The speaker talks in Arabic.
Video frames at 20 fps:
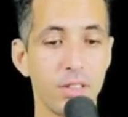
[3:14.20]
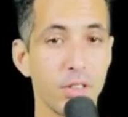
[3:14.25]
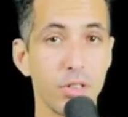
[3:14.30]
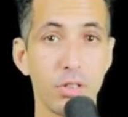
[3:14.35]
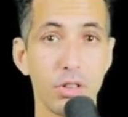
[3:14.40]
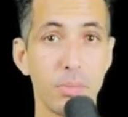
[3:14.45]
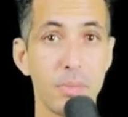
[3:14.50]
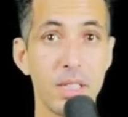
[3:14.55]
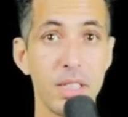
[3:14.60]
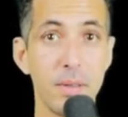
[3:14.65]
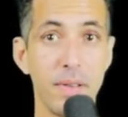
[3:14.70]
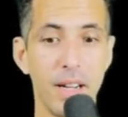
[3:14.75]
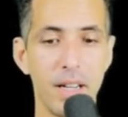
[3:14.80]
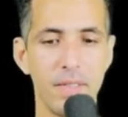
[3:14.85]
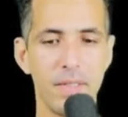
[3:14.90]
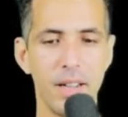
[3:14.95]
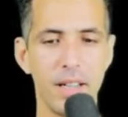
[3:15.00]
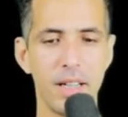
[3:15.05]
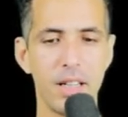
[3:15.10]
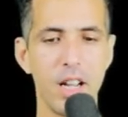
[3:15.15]
دونك ماشي بحال
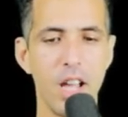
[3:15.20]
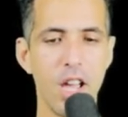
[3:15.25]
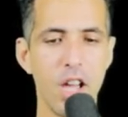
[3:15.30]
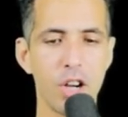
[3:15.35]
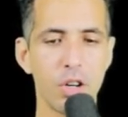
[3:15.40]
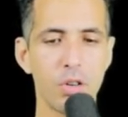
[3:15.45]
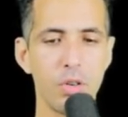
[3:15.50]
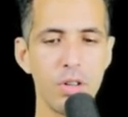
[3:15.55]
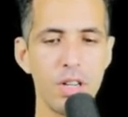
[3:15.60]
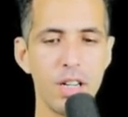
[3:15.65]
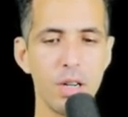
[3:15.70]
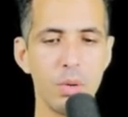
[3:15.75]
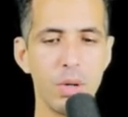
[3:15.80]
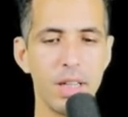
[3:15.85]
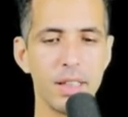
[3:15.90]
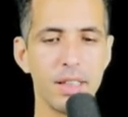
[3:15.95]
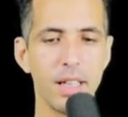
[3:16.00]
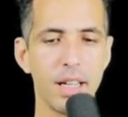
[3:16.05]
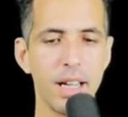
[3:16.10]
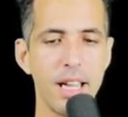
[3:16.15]
فحال كل
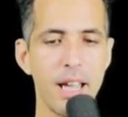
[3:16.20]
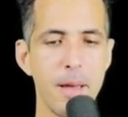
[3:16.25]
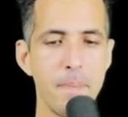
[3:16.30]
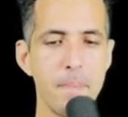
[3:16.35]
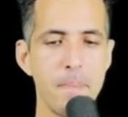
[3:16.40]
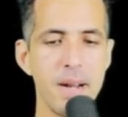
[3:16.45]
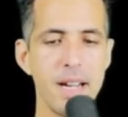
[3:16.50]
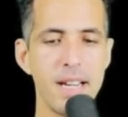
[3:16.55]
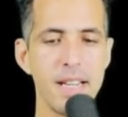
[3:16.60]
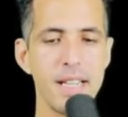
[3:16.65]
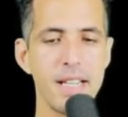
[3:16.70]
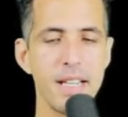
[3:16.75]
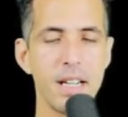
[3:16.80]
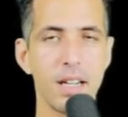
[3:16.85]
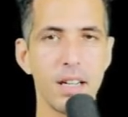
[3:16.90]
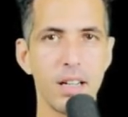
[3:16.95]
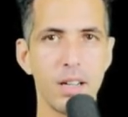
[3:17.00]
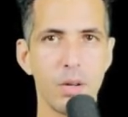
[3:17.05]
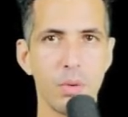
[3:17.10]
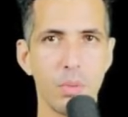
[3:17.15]
وحده
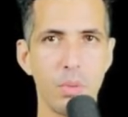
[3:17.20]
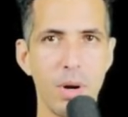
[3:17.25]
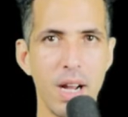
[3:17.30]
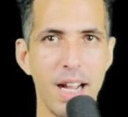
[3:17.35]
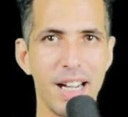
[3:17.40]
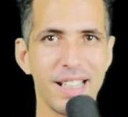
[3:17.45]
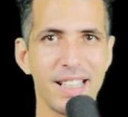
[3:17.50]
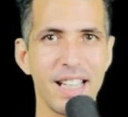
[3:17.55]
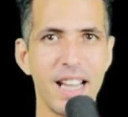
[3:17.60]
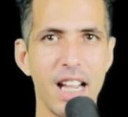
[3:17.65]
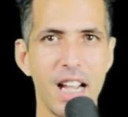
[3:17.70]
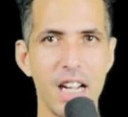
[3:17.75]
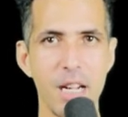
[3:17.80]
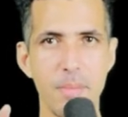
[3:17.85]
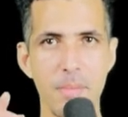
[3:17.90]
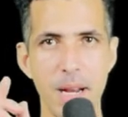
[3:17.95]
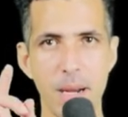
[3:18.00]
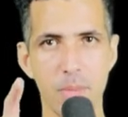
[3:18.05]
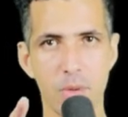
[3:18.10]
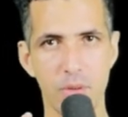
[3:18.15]
مليه واحد
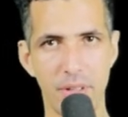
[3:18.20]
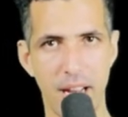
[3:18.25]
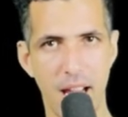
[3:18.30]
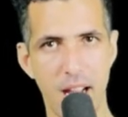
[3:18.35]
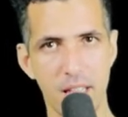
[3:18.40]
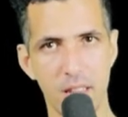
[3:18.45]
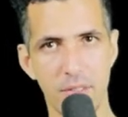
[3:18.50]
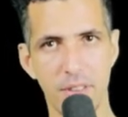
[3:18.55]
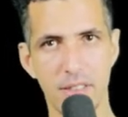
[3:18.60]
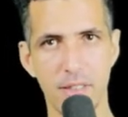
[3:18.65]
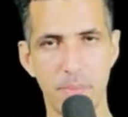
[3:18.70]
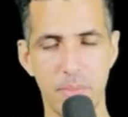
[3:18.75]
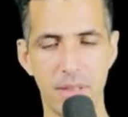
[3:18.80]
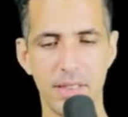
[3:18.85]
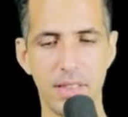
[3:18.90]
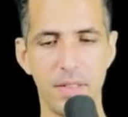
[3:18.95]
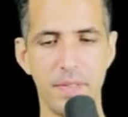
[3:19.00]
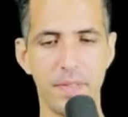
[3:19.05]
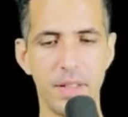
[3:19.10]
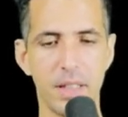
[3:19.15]
الميموري ادريس
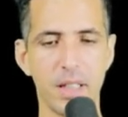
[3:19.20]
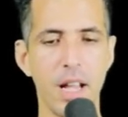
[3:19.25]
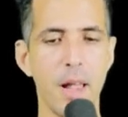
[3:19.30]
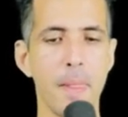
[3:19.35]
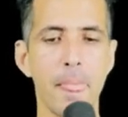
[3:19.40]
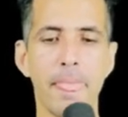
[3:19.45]
سبيسيفيك